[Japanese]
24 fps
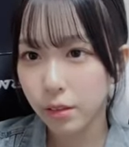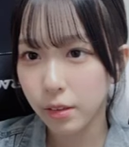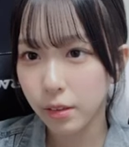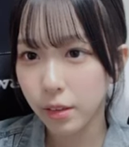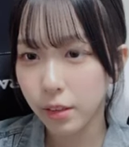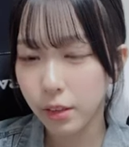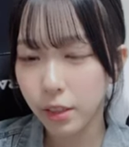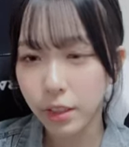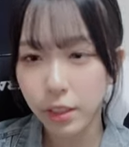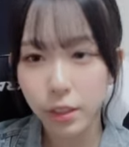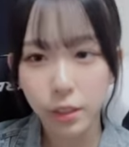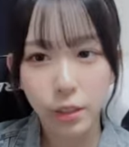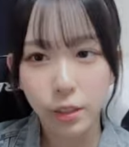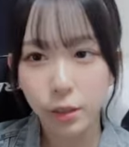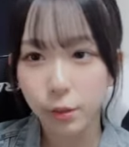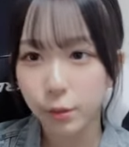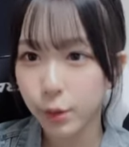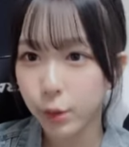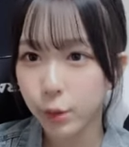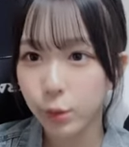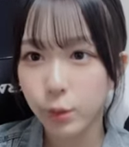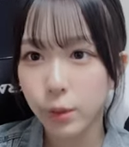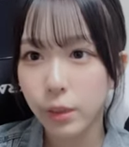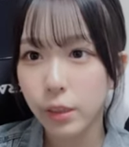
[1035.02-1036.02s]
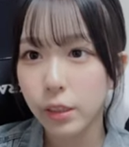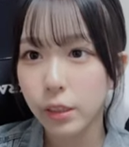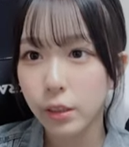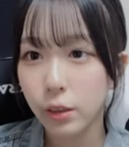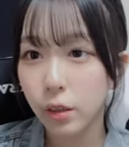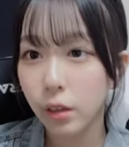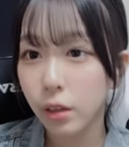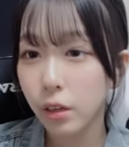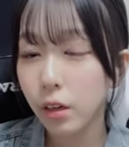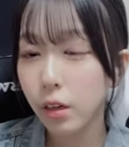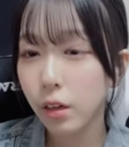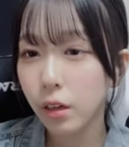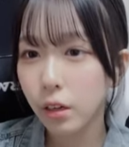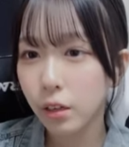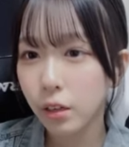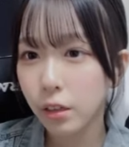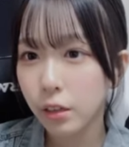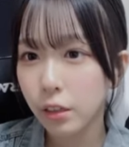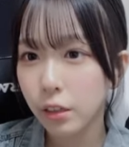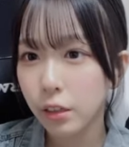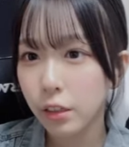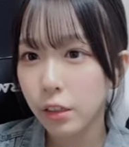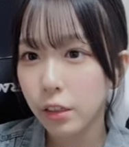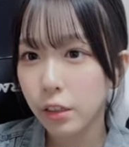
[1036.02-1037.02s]
ダギャーは言わないダガー
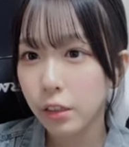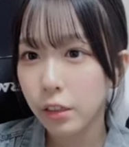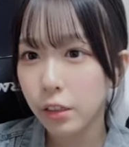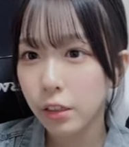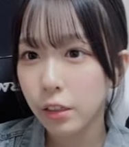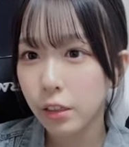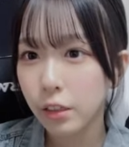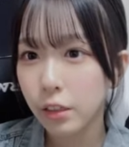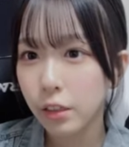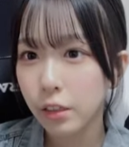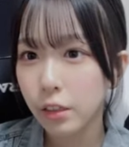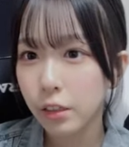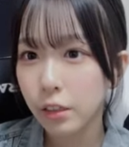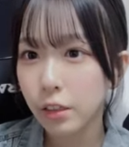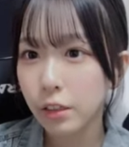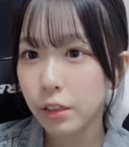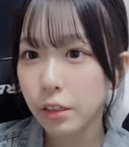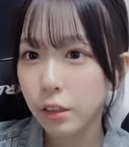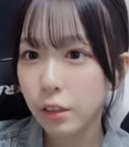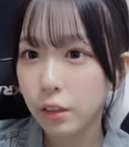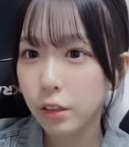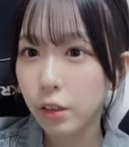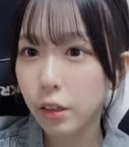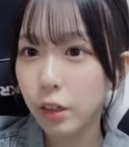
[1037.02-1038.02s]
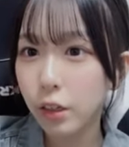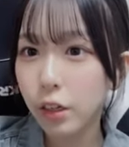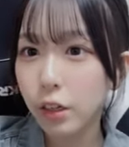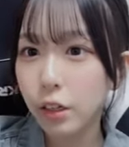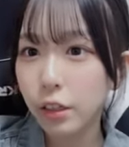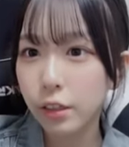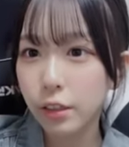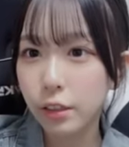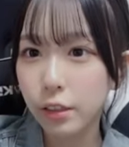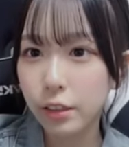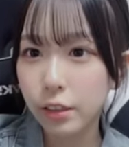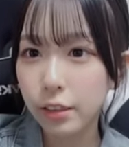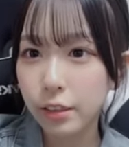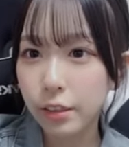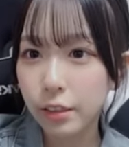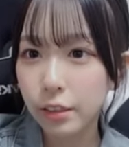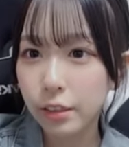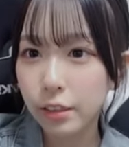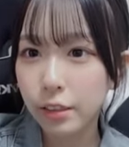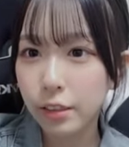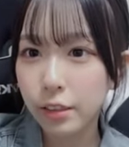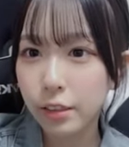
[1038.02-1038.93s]
ダガーです